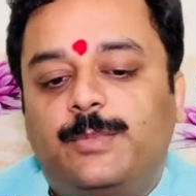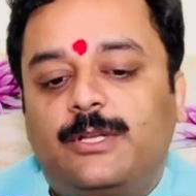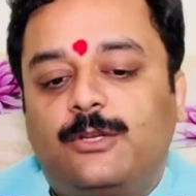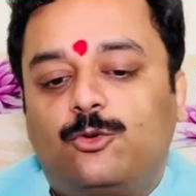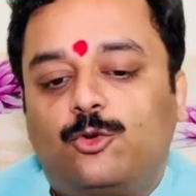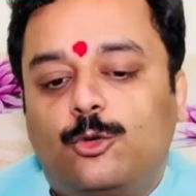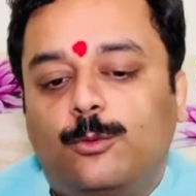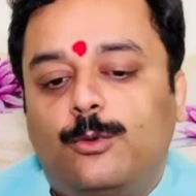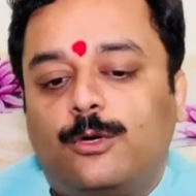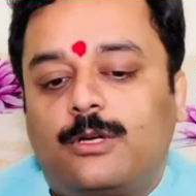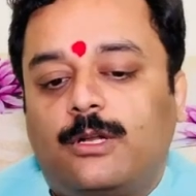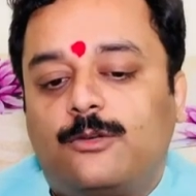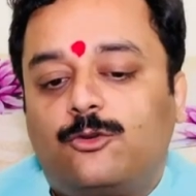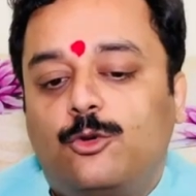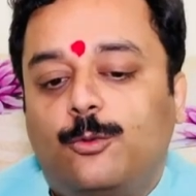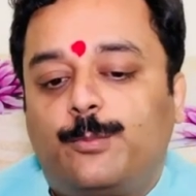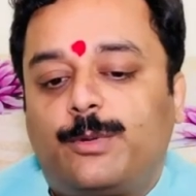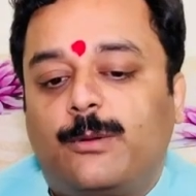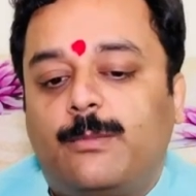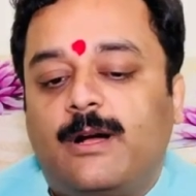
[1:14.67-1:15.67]
पर शुभ और
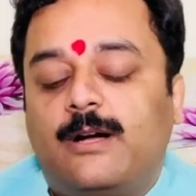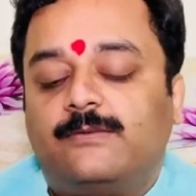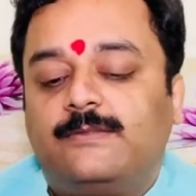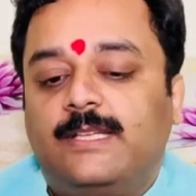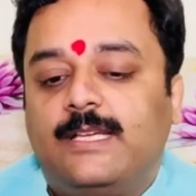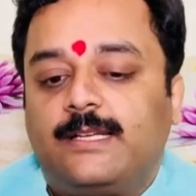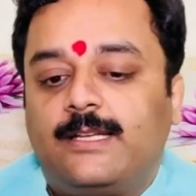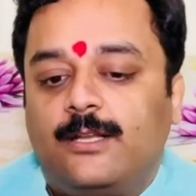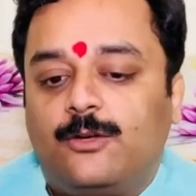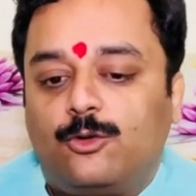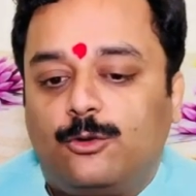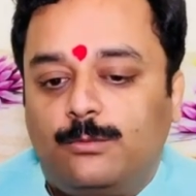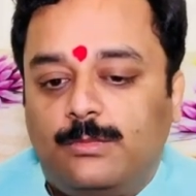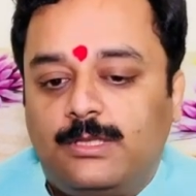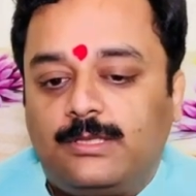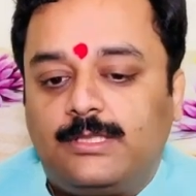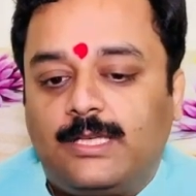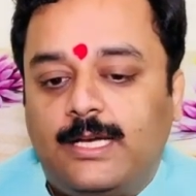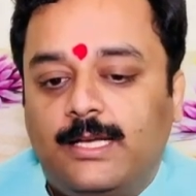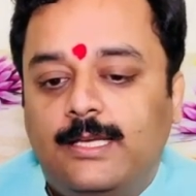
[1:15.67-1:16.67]
अशुभ प्रभाव देखने को
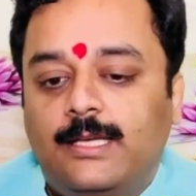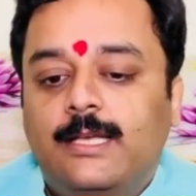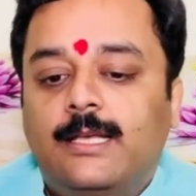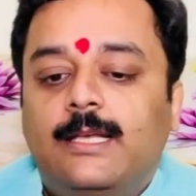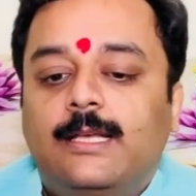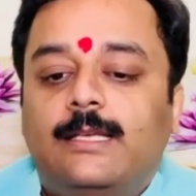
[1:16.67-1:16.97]
मिलता है